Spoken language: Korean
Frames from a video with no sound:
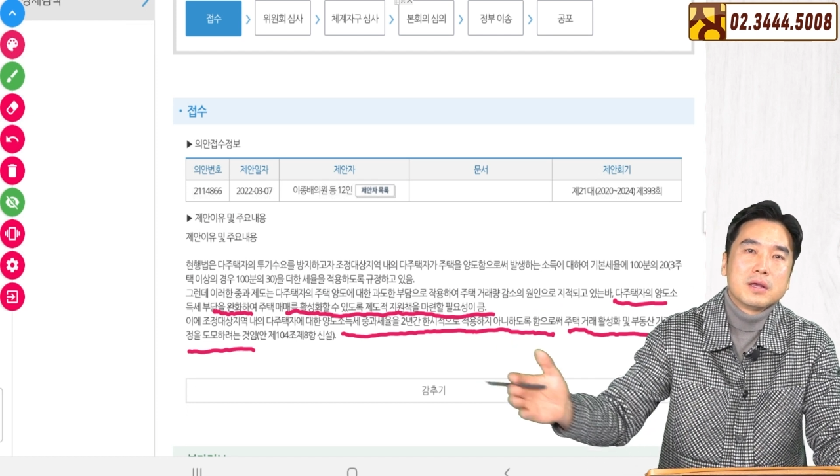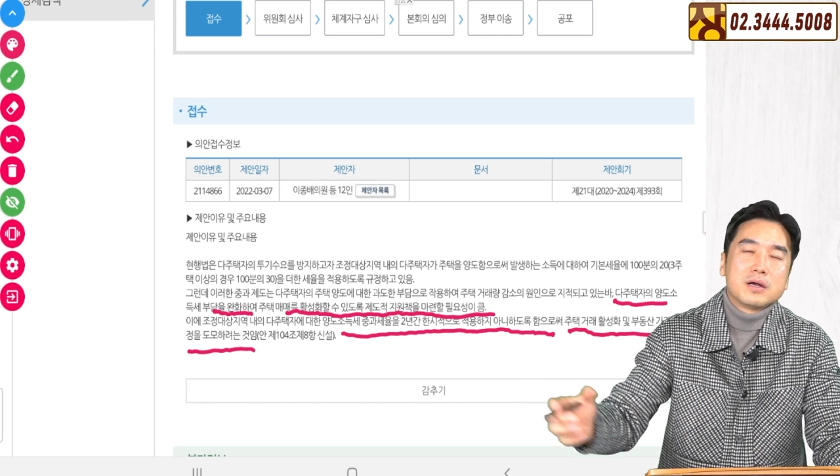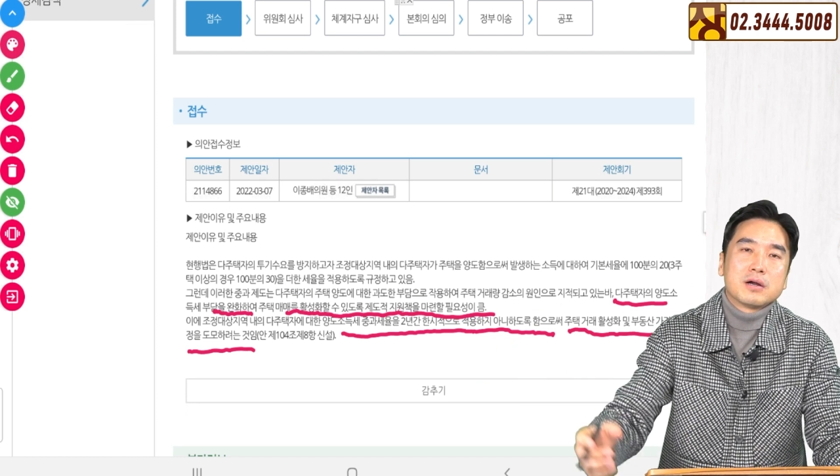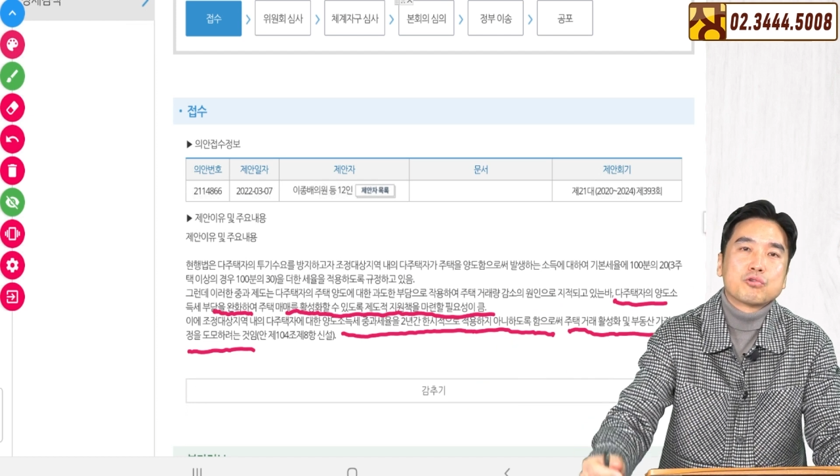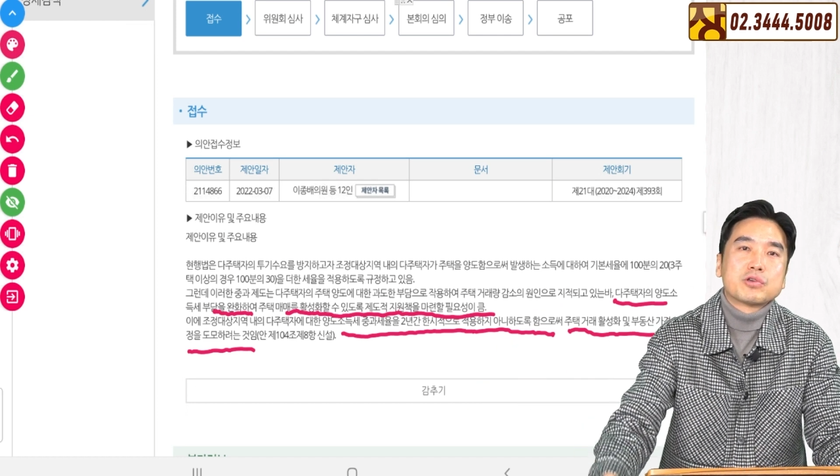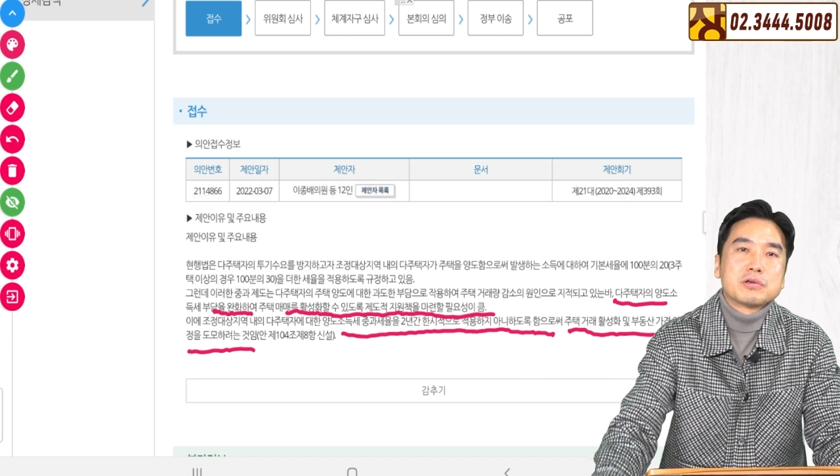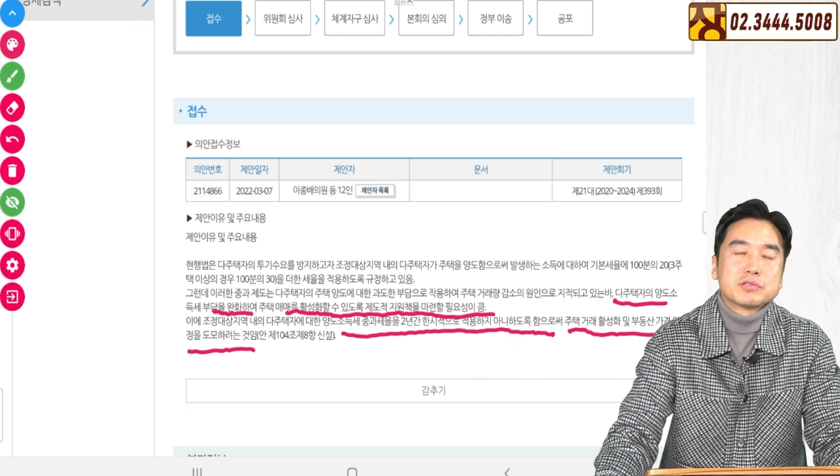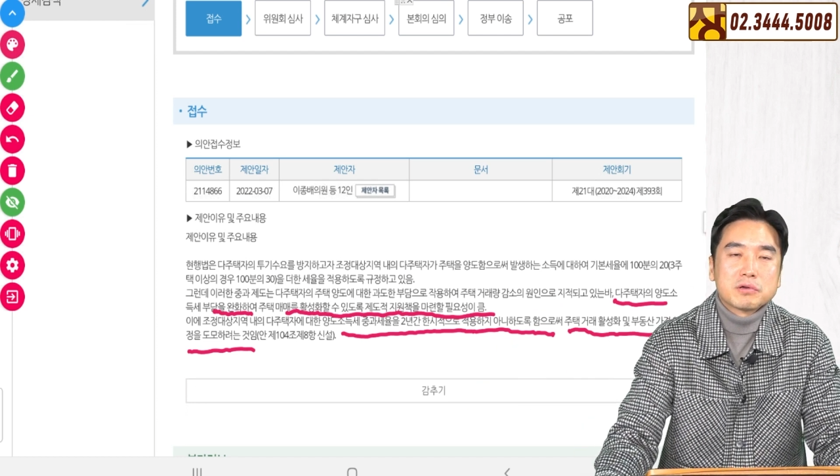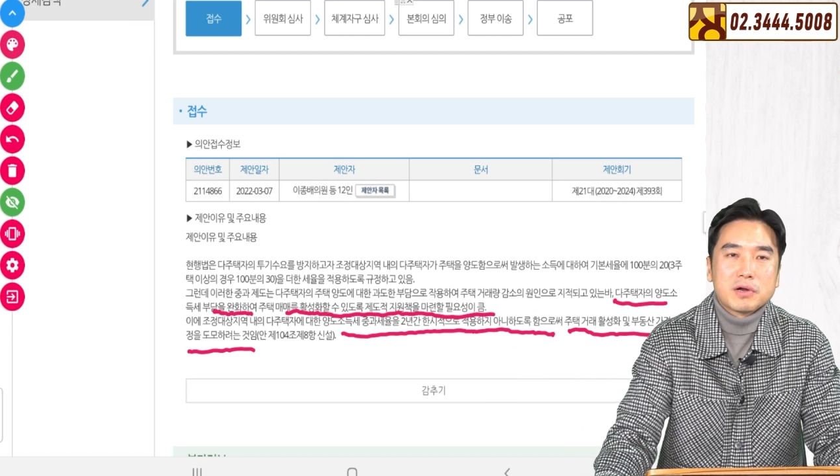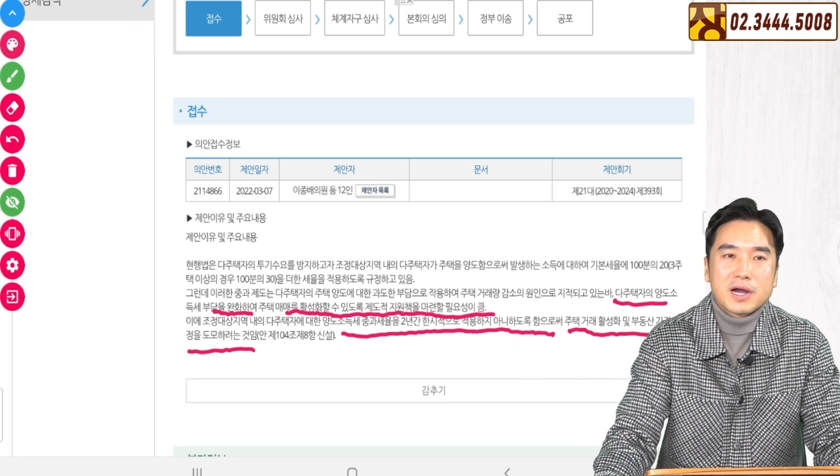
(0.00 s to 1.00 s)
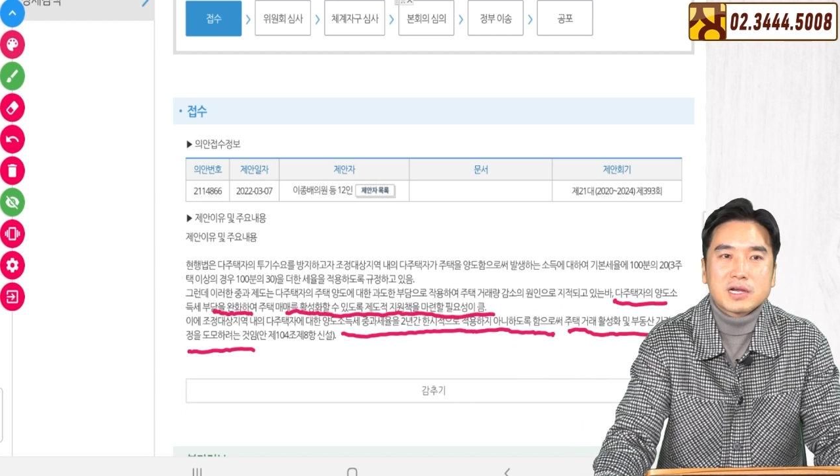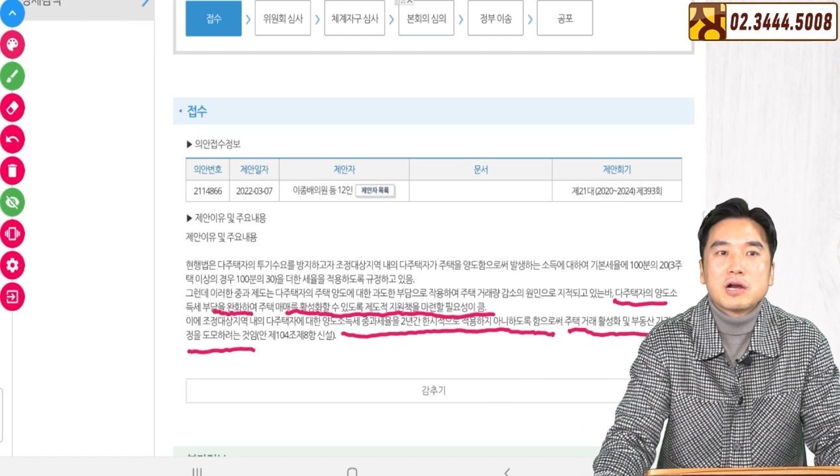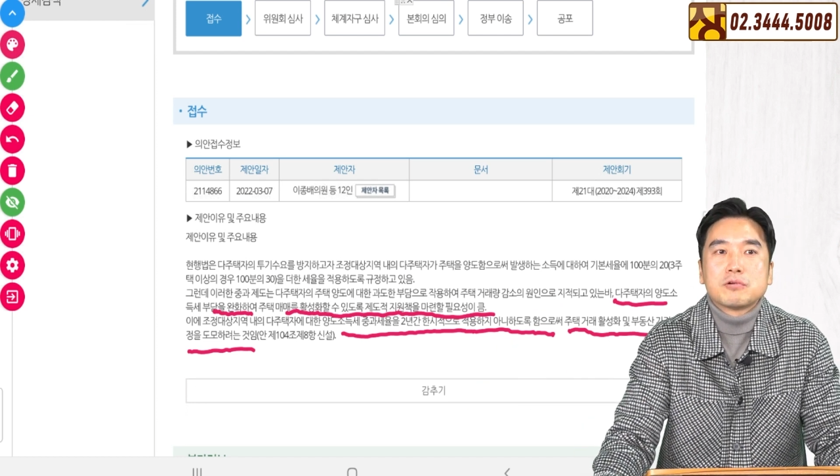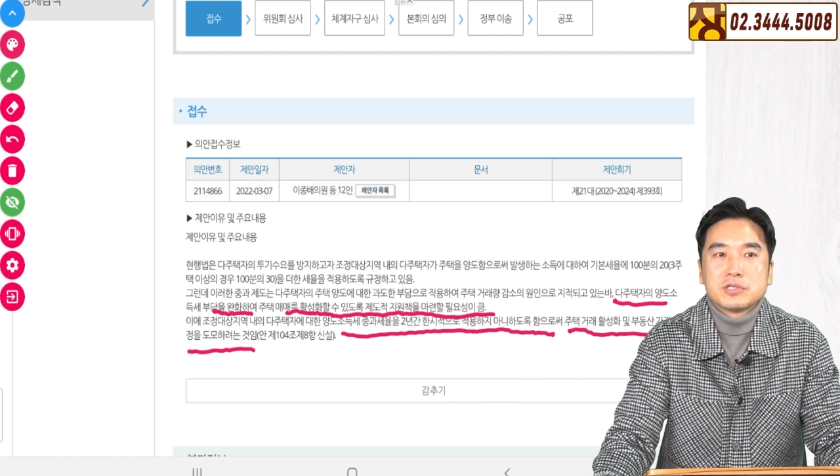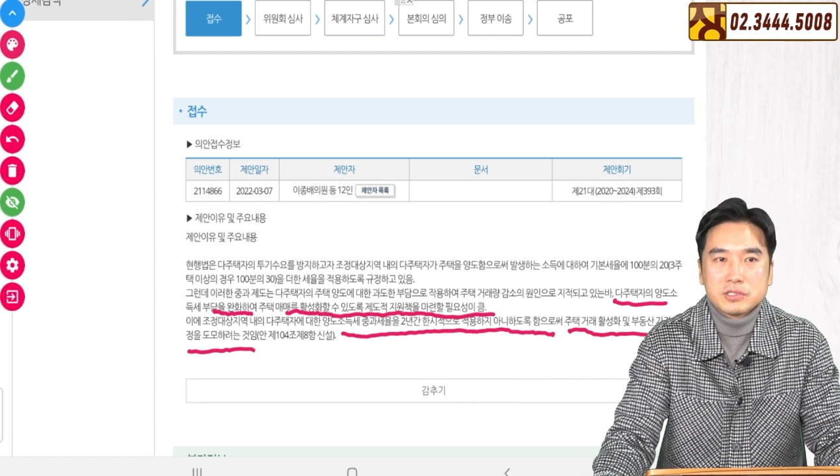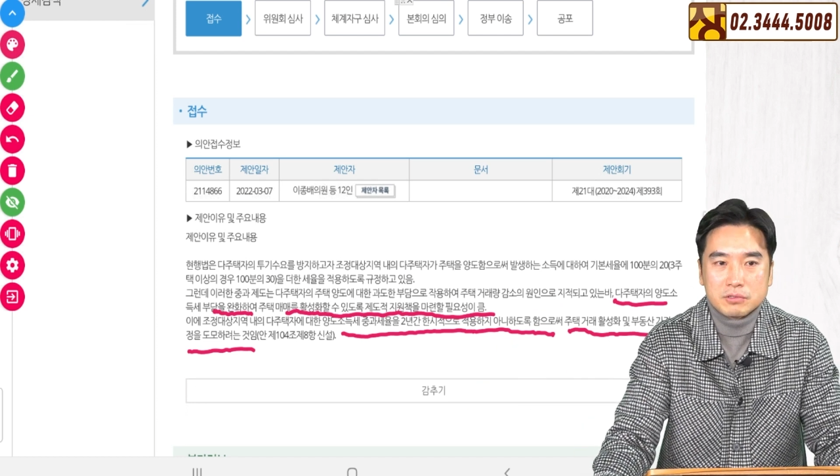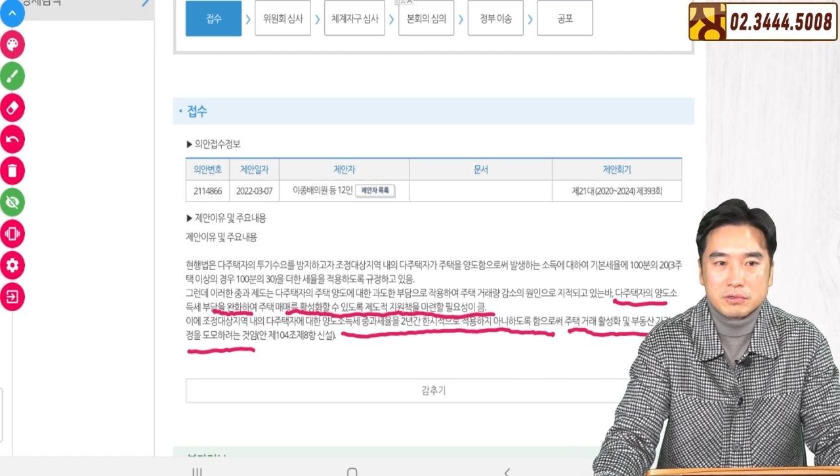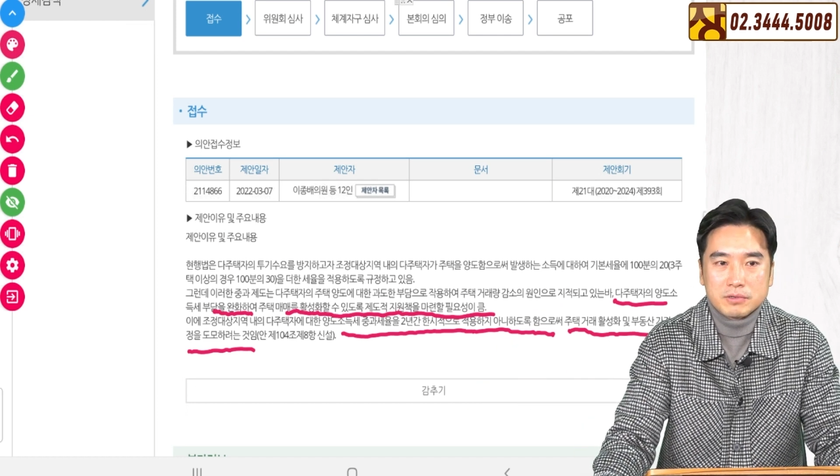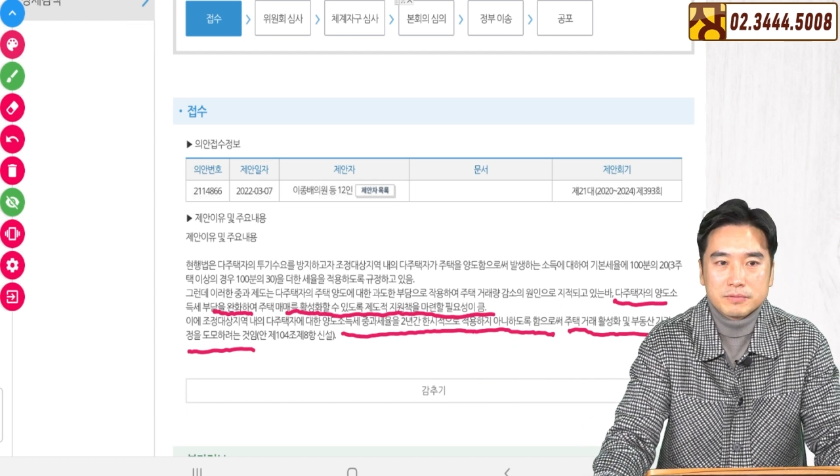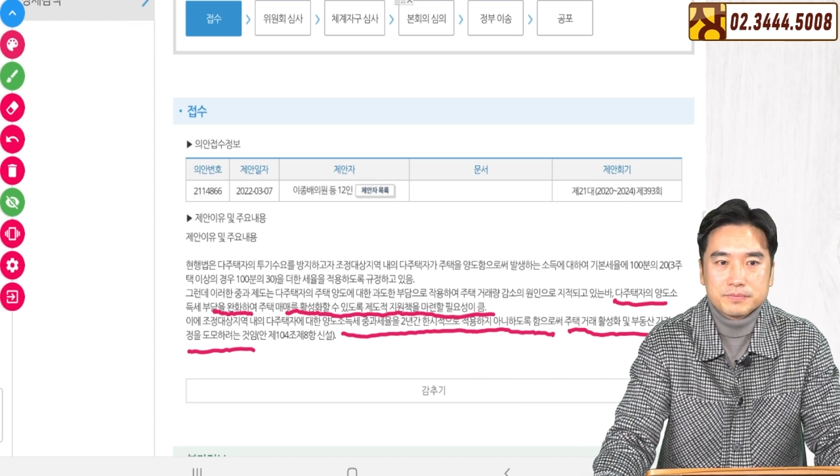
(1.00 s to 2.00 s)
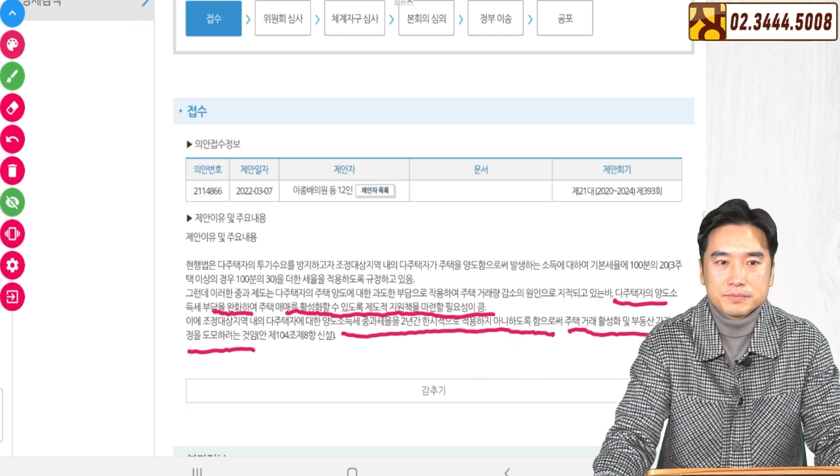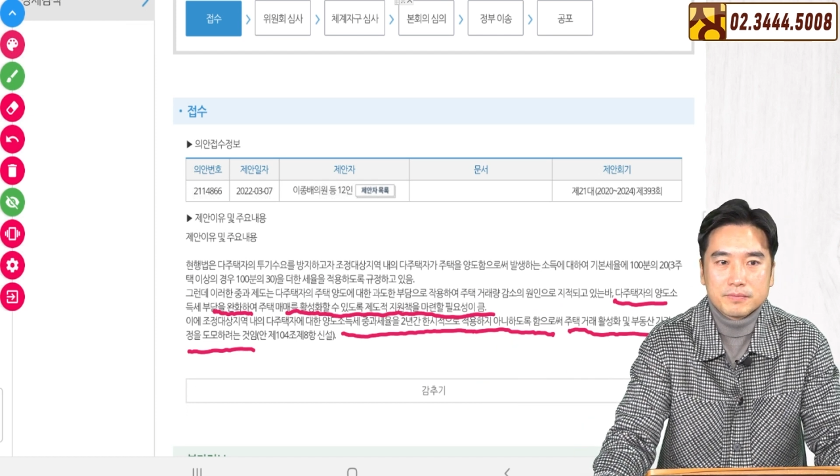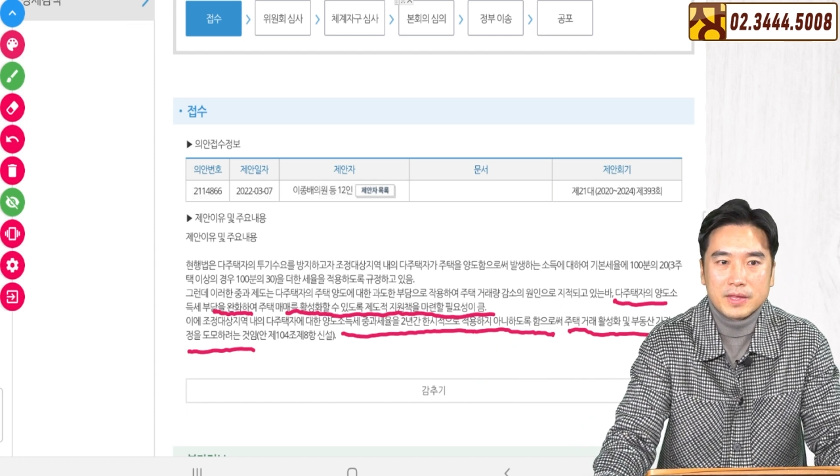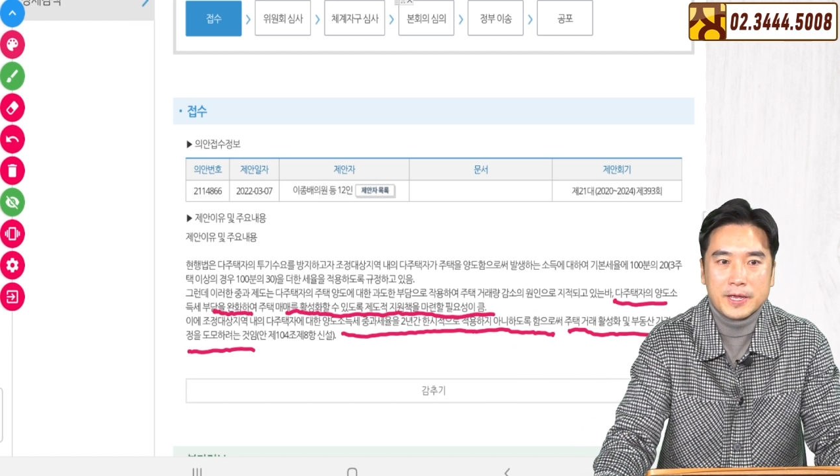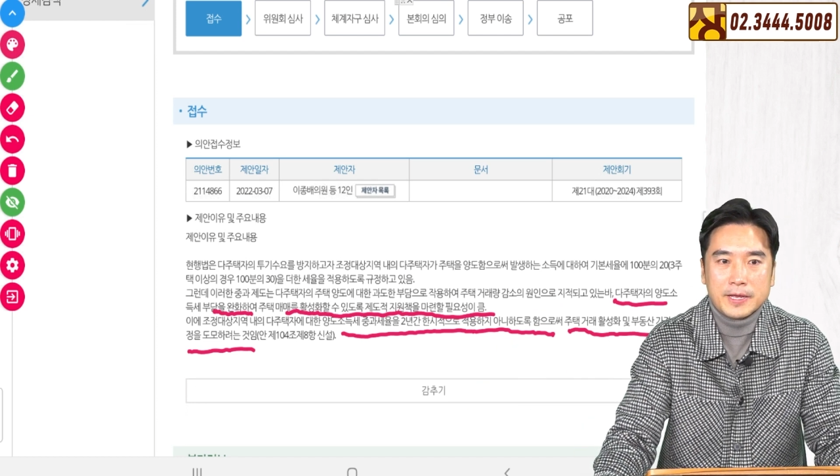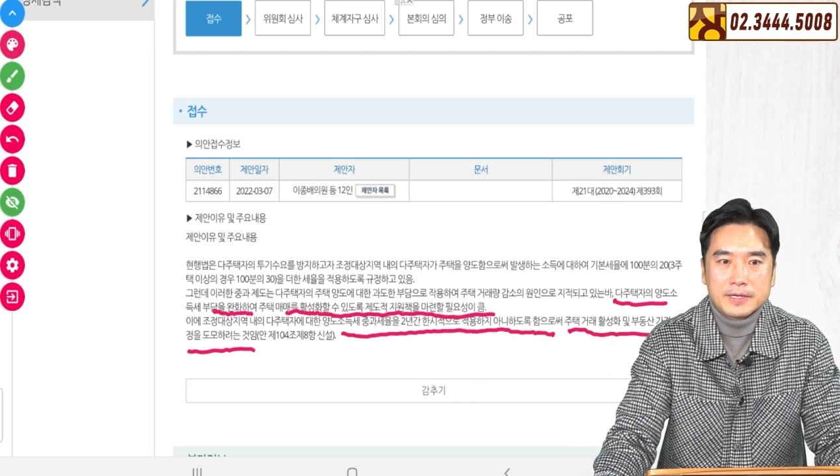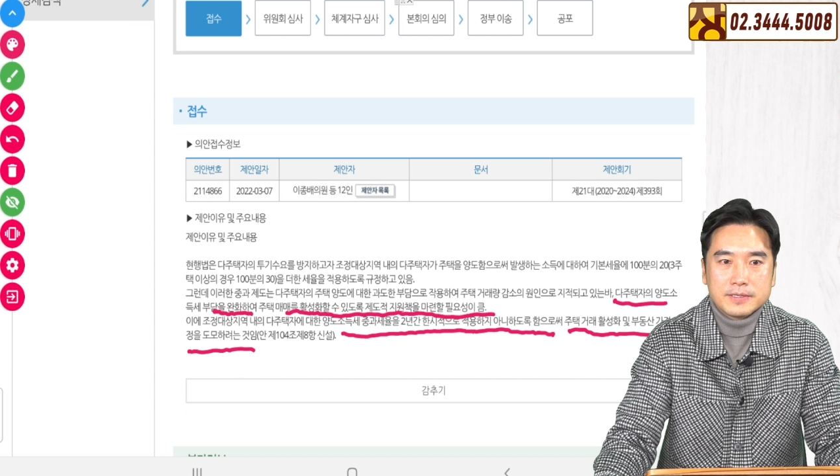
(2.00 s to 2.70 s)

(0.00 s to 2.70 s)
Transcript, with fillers: 어, 국회의원 선거가 가까워질수록 예.